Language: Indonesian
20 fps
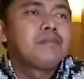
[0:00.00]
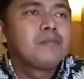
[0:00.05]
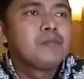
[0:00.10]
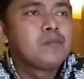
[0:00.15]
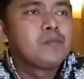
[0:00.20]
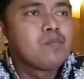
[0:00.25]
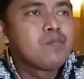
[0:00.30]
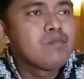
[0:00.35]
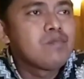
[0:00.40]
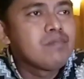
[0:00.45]

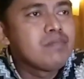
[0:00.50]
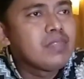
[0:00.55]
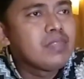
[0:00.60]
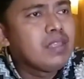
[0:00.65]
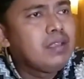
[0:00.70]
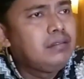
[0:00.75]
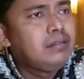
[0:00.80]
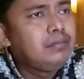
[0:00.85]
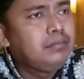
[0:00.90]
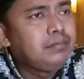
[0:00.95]
Gus
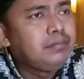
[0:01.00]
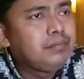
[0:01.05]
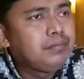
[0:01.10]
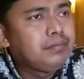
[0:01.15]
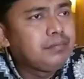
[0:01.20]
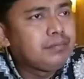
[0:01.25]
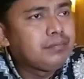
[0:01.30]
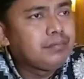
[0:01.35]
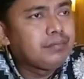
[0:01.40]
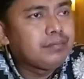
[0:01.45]
uh,
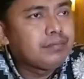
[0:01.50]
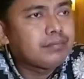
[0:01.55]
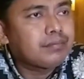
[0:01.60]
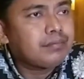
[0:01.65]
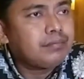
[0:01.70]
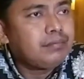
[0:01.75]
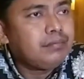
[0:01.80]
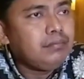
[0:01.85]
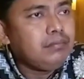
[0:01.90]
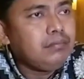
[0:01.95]
sudah
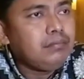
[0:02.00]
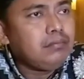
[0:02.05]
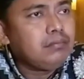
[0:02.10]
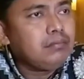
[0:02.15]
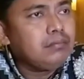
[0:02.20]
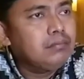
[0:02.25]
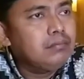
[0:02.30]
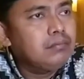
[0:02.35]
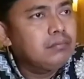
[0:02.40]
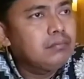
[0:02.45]

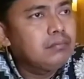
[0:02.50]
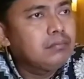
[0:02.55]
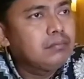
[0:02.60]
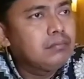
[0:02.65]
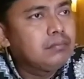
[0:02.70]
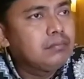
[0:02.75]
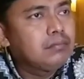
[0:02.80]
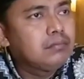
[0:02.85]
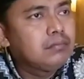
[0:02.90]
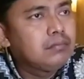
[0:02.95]
kontakkan
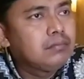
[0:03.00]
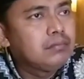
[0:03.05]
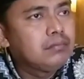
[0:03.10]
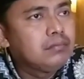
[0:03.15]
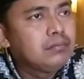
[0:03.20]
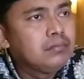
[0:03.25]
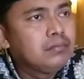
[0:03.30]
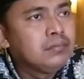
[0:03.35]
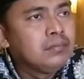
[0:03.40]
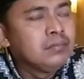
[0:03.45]
belum
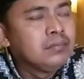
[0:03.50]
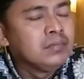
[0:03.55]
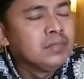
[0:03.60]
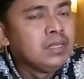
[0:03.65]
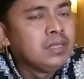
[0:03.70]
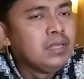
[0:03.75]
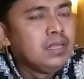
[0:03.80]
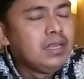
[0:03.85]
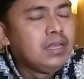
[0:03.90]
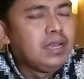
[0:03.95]
dengan Pak
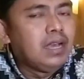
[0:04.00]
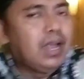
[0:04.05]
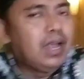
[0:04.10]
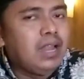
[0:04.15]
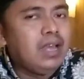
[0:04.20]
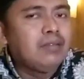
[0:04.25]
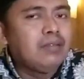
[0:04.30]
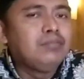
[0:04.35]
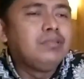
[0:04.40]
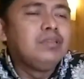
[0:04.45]
Ridwan Kamil?
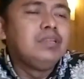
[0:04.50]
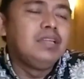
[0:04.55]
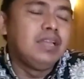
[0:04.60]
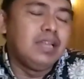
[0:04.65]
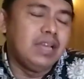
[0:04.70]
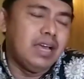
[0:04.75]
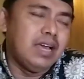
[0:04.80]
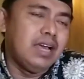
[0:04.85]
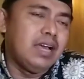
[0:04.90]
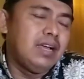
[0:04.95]

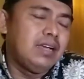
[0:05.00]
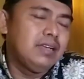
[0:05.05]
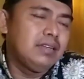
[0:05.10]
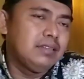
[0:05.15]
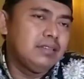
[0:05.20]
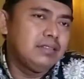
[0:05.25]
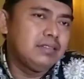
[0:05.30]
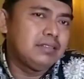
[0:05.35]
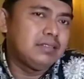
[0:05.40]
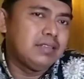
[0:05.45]
Alhamdulillah
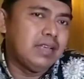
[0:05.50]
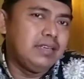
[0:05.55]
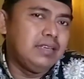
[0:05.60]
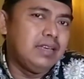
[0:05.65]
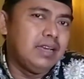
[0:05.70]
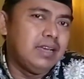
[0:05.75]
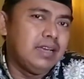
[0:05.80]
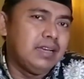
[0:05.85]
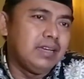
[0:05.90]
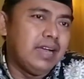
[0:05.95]

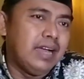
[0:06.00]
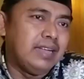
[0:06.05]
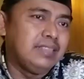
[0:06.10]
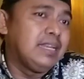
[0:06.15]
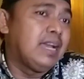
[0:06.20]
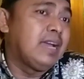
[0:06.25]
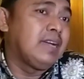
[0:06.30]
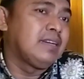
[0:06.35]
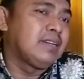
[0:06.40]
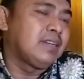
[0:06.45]
saya nggak
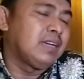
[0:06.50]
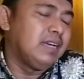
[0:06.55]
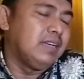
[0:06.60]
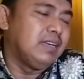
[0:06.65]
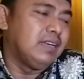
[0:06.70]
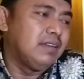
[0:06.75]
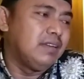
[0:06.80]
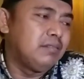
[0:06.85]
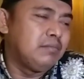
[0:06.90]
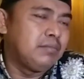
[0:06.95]
nyangka
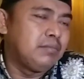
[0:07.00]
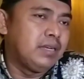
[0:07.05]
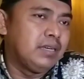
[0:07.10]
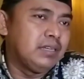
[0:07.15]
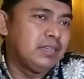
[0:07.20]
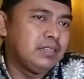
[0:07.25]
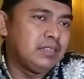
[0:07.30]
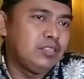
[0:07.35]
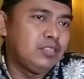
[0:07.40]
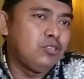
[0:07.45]
ya
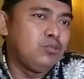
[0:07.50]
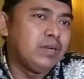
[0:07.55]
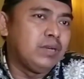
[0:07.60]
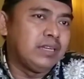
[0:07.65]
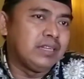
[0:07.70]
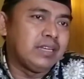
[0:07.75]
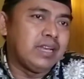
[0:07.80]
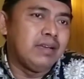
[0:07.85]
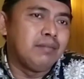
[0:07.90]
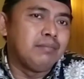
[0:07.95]
Bang
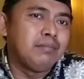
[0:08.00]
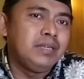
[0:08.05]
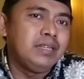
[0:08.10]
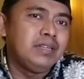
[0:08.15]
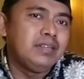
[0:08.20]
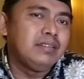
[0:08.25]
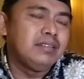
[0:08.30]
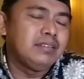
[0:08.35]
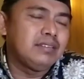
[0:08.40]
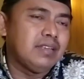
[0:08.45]
Ridwan
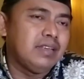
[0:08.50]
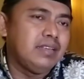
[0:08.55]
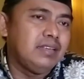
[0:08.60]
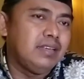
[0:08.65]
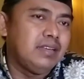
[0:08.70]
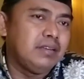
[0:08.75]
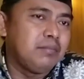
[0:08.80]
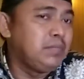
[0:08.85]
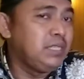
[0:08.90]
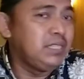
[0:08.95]
Kamil
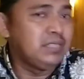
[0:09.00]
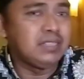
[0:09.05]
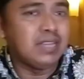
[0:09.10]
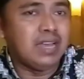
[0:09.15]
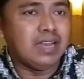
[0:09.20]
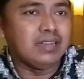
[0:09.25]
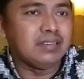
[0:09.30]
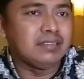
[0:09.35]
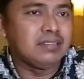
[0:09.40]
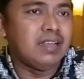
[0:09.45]
saya
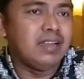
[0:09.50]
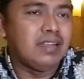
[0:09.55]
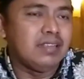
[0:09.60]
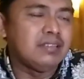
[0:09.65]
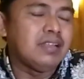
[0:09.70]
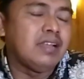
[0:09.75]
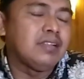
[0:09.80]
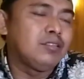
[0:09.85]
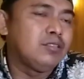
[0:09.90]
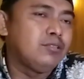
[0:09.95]
minta ke salah
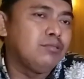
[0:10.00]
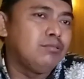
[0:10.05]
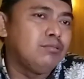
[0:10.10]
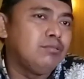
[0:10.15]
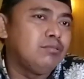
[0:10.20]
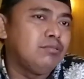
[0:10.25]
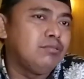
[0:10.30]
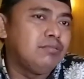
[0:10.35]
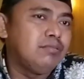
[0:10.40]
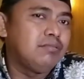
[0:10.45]

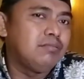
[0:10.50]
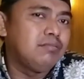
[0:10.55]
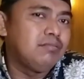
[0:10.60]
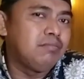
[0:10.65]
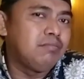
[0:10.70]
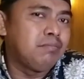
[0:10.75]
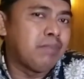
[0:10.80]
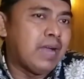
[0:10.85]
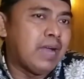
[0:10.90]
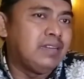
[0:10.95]
satu
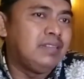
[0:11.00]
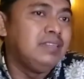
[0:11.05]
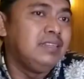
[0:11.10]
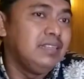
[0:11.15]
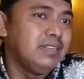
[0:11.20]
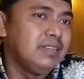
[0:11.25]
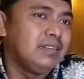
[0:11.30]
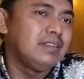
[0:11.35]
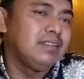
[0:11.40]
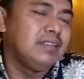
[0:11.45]
Pak
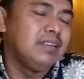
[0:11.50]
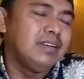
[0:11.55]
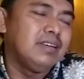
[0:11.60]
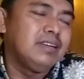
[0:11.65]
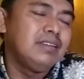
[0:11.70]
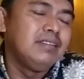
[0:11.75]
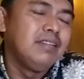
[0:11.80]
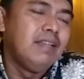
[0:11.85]
Dir ya